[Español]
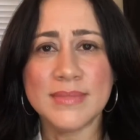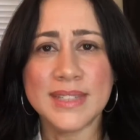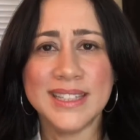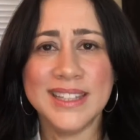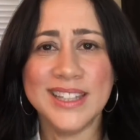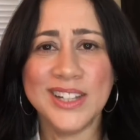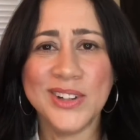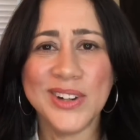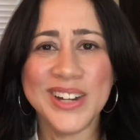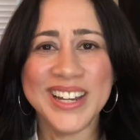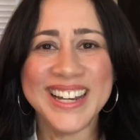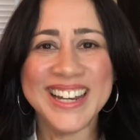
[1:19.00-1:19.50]

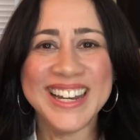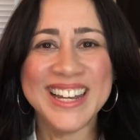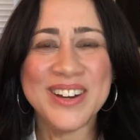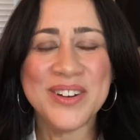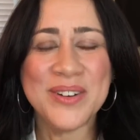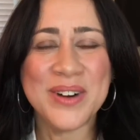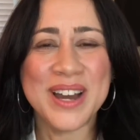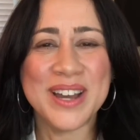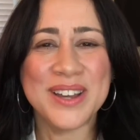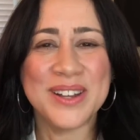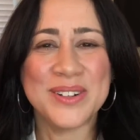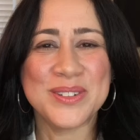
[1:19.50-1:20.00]
de lo que es
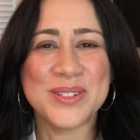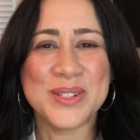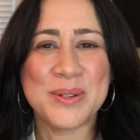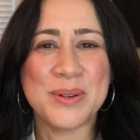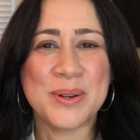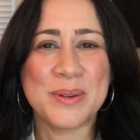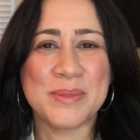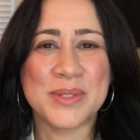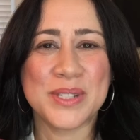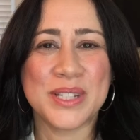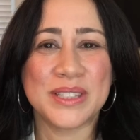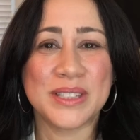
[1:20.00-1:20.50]
lenguaje inclusivo
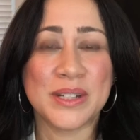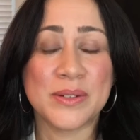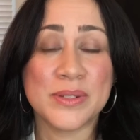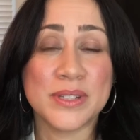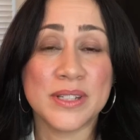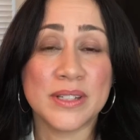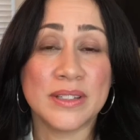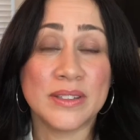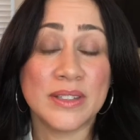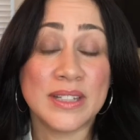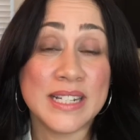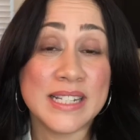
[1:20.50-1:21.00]
como se está
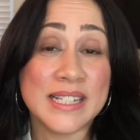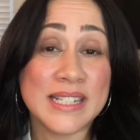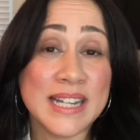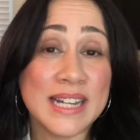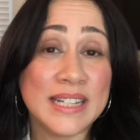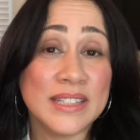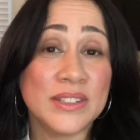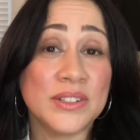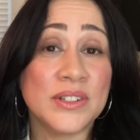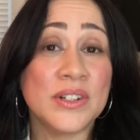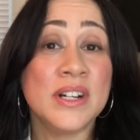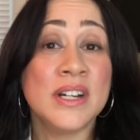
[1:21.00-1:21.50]

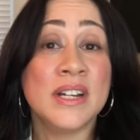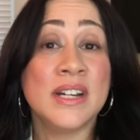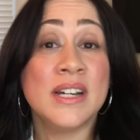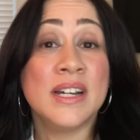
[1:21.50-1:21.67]
utilizando,